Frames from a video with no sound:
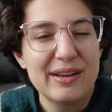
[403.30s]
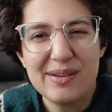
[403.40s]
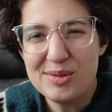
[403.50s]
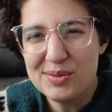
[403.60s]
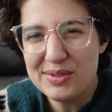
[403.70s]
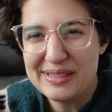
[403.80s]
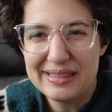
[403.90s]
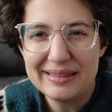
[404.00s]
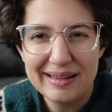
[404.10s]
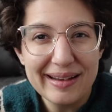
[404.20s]
comme je vous
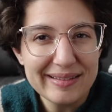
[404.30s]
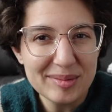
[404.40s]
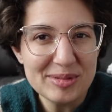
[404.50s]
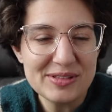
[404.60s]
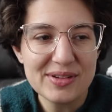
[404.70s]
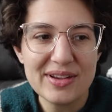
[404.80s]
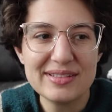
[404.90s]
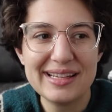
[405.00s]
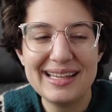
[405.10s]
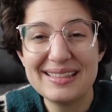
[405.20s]
disais, très
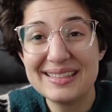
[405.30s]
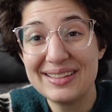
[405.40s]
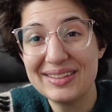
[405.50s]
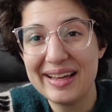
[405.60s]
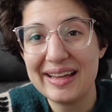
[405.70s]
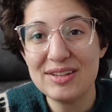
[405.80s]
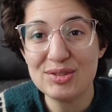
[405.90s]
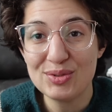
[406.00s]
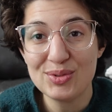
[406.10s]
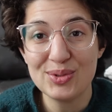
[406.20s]
ambitieuse et centrée
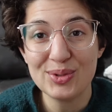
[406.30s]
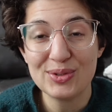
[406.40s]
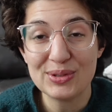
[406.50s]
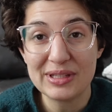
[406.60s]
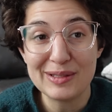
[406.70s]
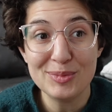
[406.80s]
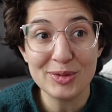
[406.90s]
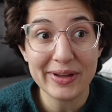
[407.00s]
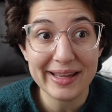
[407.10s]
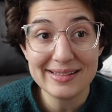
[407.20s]
sur ce qui
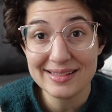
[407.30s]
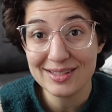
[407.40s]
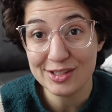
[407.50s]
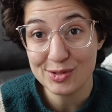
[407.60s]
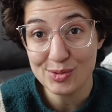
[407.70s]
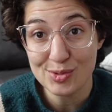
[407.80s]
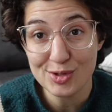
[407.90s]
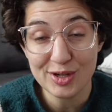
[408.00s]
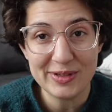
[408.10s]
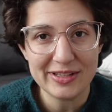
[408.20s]
me reste du
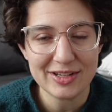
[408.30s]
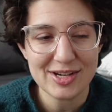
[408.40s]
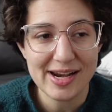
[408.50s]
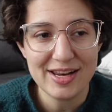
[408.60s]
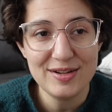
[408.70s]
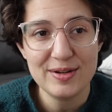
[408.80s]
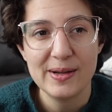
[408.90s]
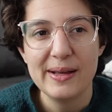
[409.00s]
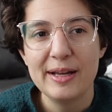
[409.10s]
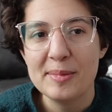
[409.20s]
Call Winter Challenge.
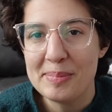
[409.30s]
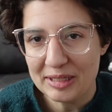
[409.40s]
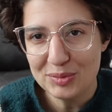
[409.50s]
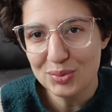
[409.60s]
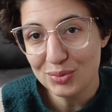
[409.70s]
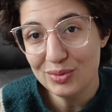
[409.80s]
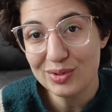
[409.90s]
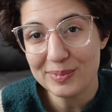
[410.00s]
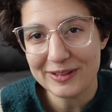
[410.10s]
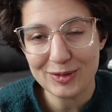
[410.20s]
Pas
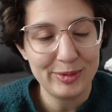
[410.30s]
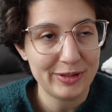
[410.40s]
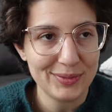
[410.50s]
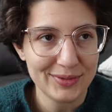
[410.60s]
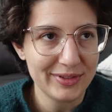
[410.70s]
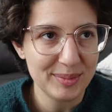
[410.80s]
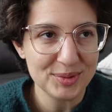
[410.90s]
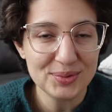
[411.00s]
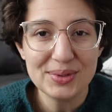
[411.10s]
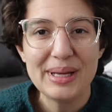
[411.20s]
tous, parce que bien sûr j'en ai
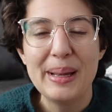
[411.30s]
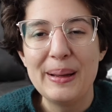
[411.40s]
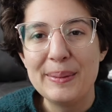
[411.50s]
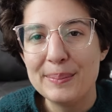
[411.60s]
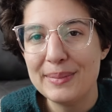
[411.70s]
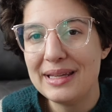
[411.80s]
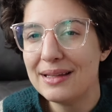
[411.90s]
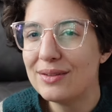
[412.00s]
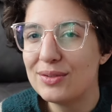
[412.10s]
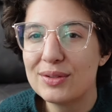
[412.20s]
beaucoup,
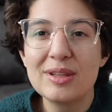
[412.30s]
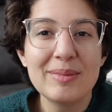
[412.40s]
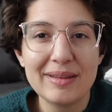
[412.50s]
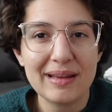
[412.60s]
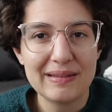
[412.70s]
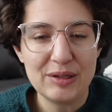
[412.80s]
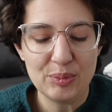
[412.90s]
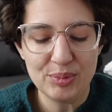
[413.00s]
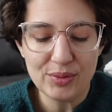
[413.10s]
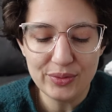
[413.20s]
mais ceux qui m'intéressaient le
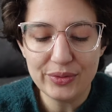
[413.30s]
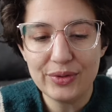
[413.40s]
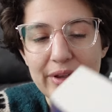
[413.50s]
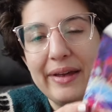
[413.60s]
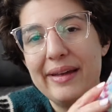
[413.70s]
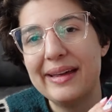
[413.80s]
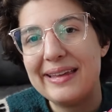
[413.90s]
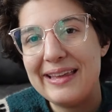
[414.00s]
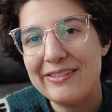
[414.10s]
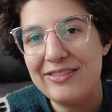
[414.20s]
plus.
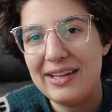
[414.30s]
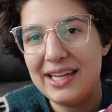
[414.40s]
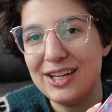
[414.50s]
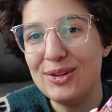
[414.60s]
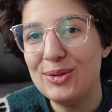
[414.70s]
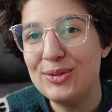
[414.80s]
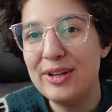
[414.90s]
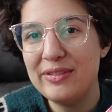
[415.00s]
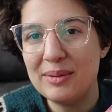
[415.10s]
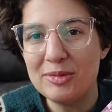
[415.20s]
Il y avait le
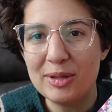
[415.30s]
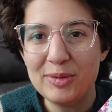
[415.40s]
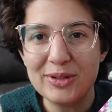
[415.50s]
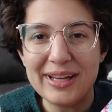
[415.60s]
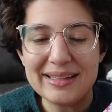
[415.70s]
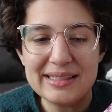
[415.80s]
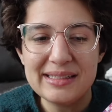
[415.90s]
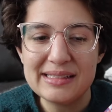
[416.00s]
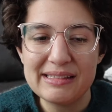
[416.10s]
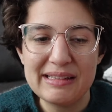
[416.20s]
9e tome de Gardien
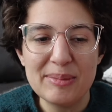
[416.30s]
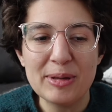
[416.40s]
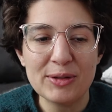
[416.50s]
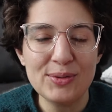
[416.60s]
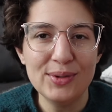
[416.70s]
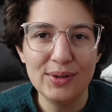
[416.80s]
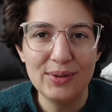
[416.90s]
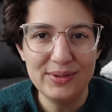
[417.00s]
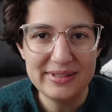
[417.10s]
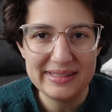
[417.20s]
des Cités Perdues,
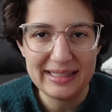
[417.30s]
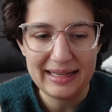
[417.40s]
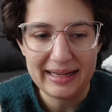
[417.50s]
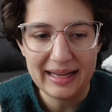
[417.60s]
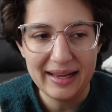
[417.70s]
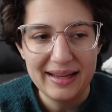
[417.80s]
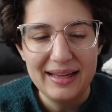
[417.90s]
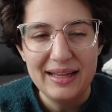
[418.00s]
Lune Stellaire,